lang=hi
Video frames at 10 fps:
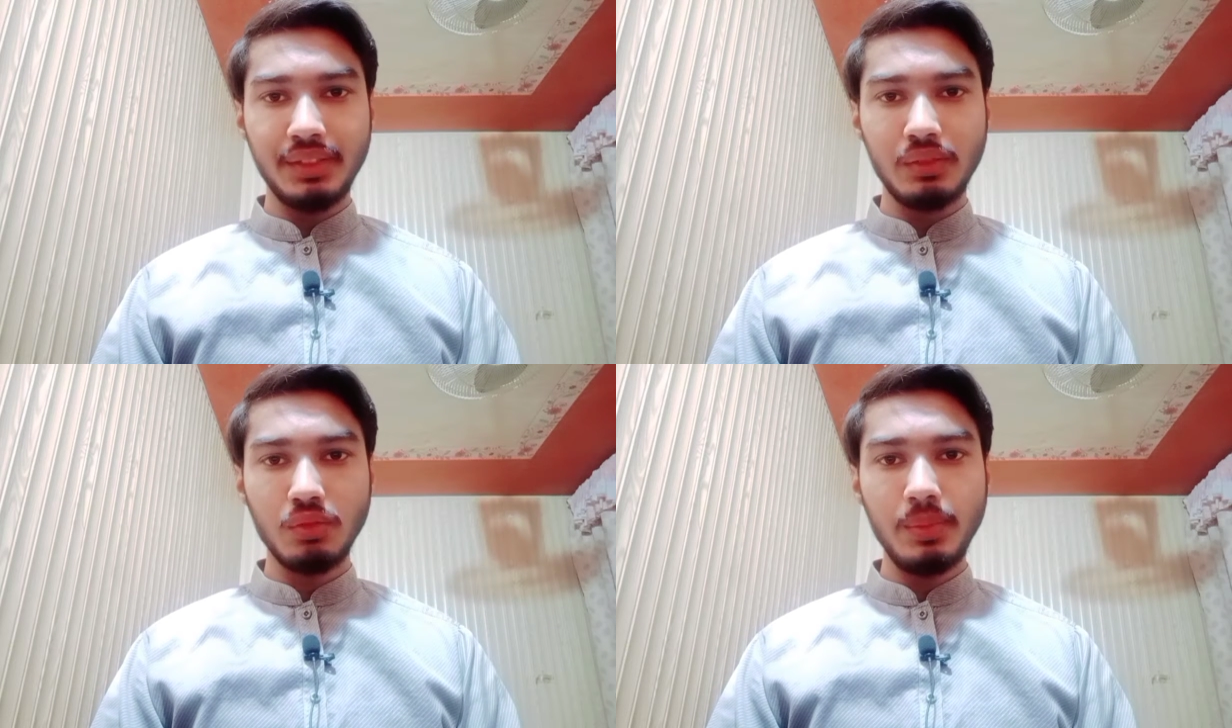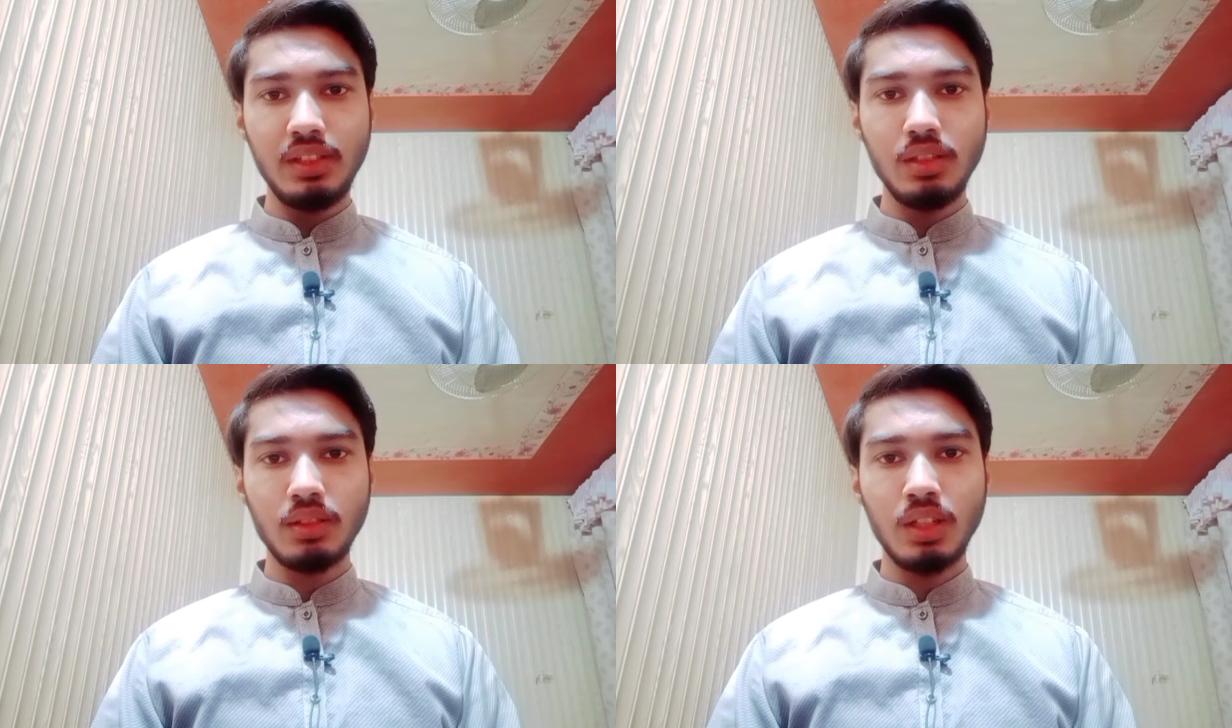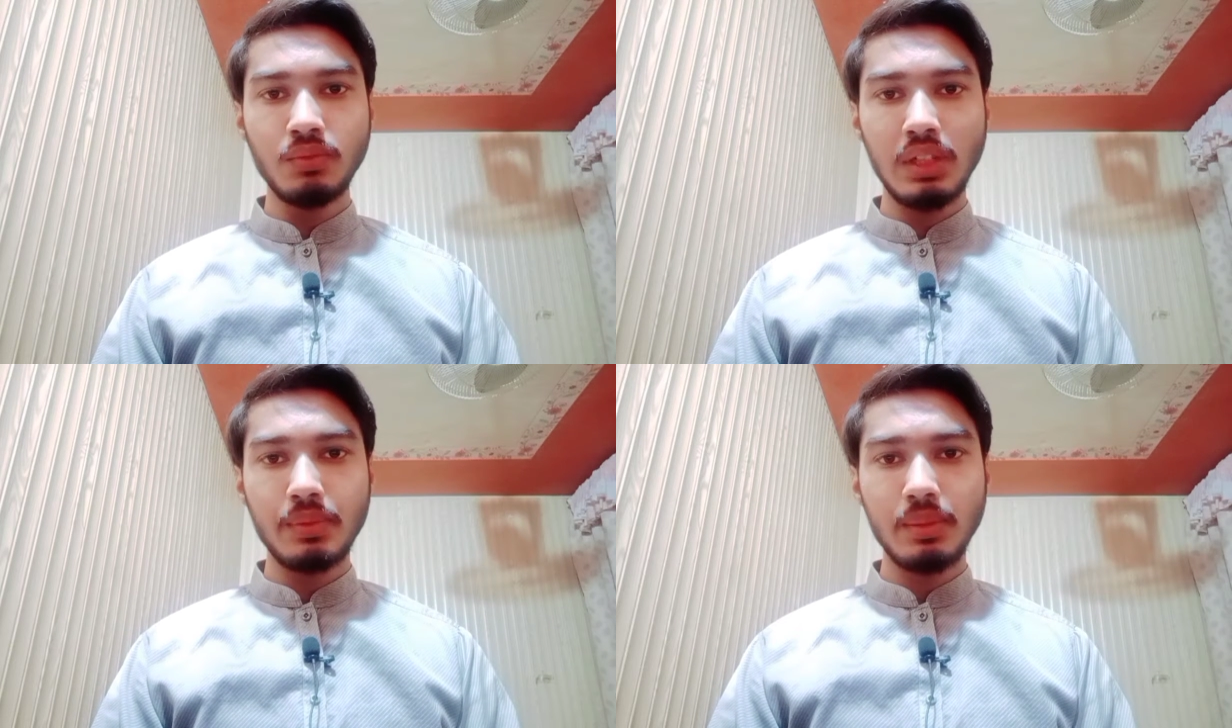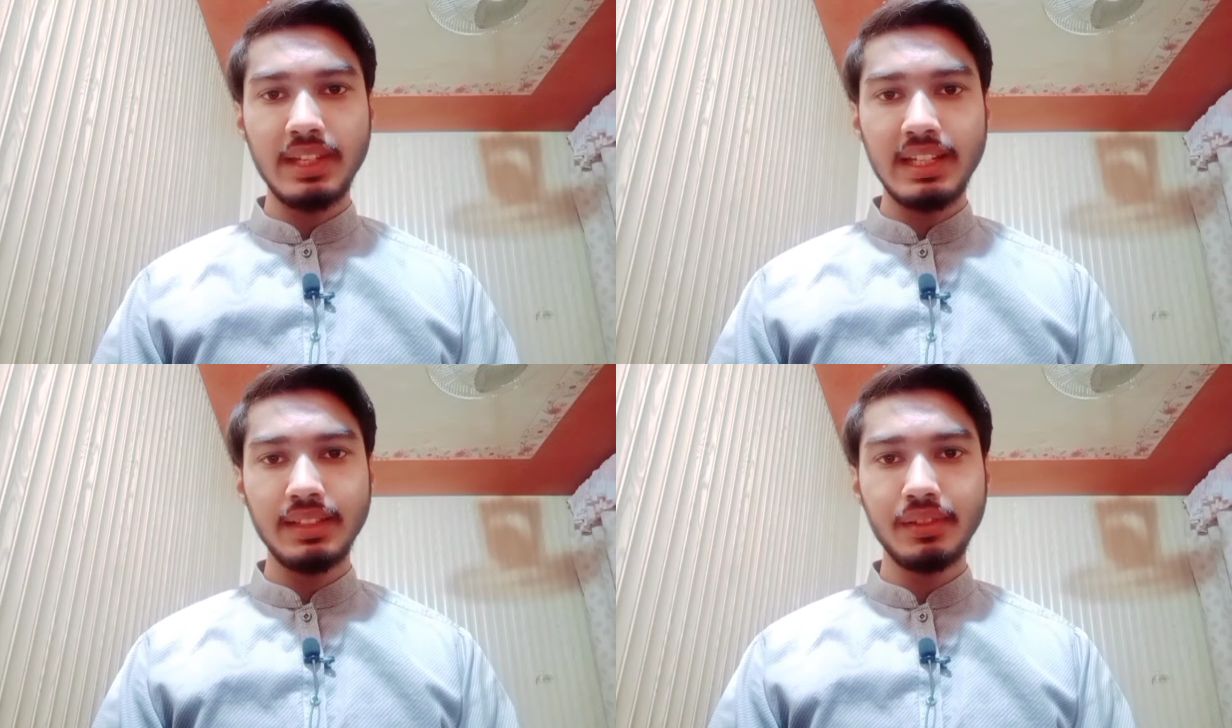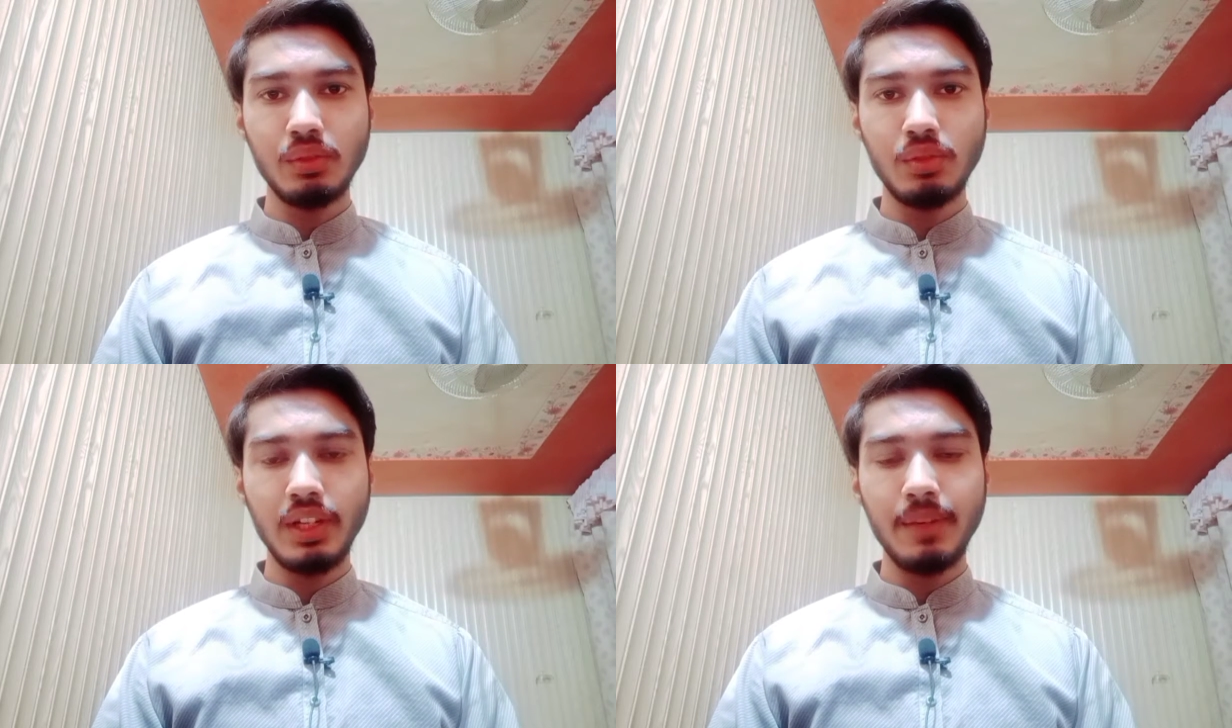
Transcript: उम्मीद करता हूँ आप सब खैरियत से होंगे